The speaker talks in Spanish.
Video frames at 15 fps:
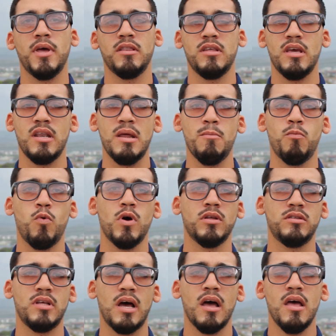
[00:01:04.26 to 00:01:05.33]
me tiene
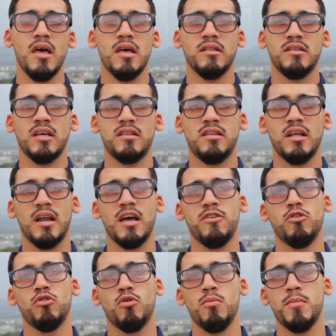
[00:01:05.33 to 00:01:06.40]
impuesta desde el
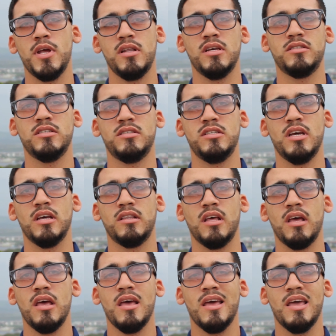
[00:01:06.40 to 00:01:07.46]
año
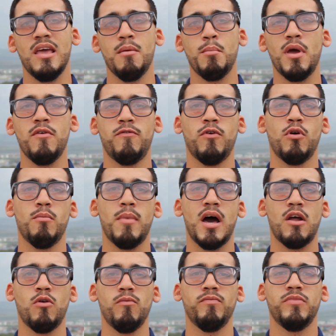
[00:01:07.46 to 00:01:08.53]
2017 y me
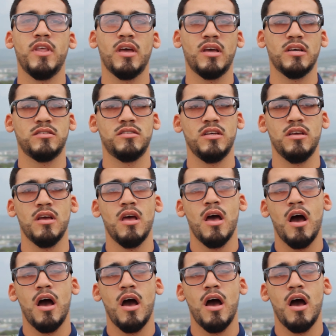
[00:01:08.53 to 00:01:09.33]
informaron de que sí,